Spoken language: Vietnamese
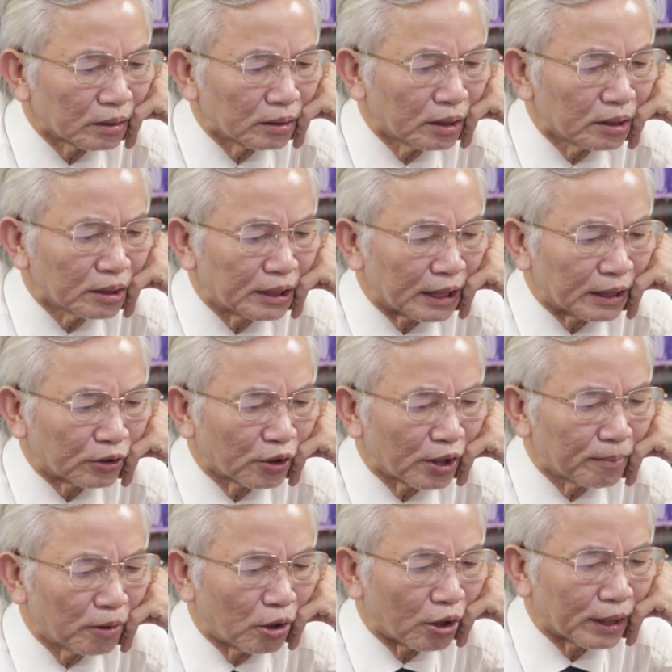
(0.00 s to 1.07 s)
chương trình cho
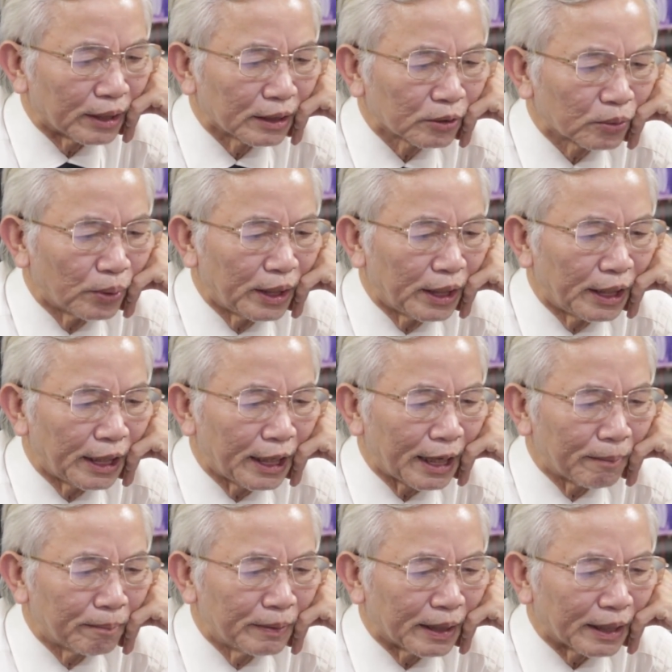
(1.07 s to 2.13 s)
em hỏi quê
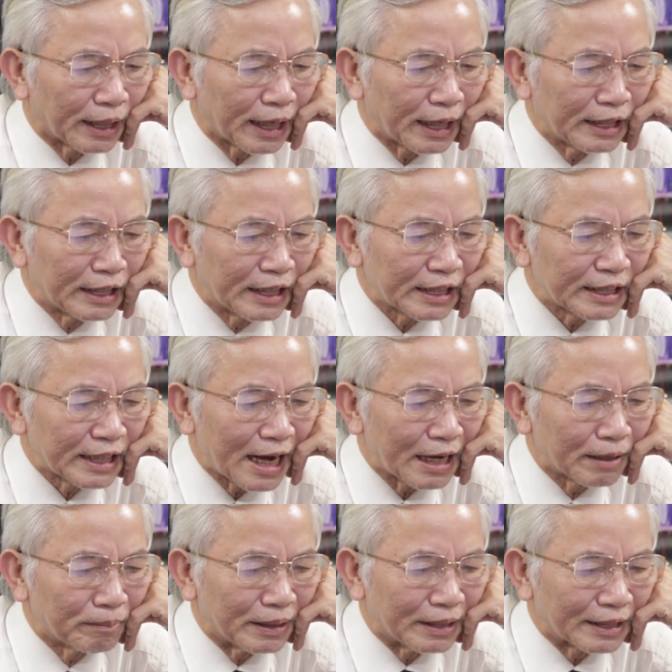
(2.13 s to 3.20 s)
em hiện nay nghĩa
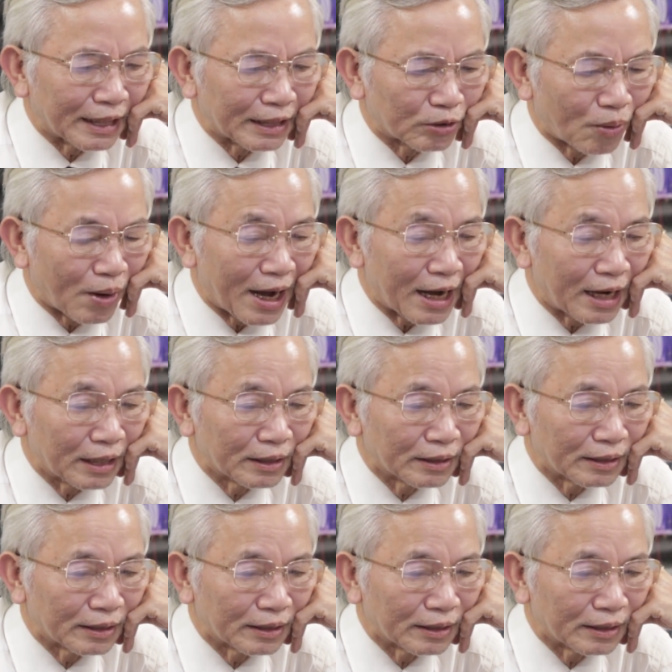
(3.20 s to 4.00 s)
trang bị giải tỏa